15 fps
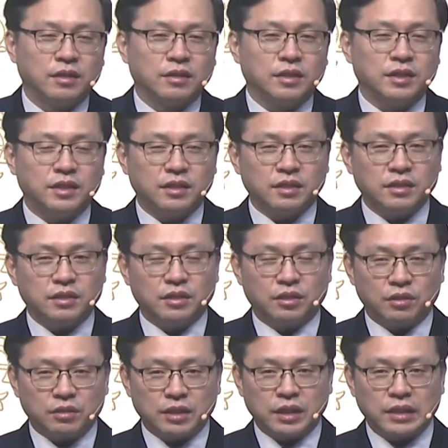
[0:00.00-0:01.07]
이
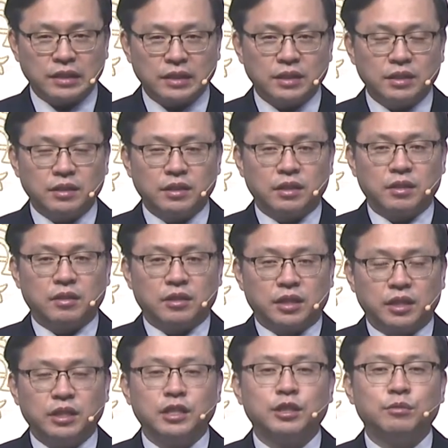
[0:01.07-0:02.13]
역할이
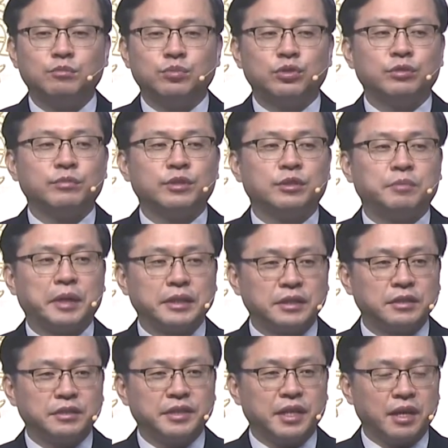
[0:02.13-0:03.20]
기름 부음을
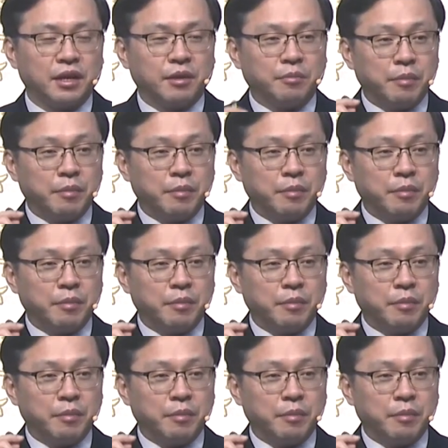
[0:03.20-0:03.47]
받은 자,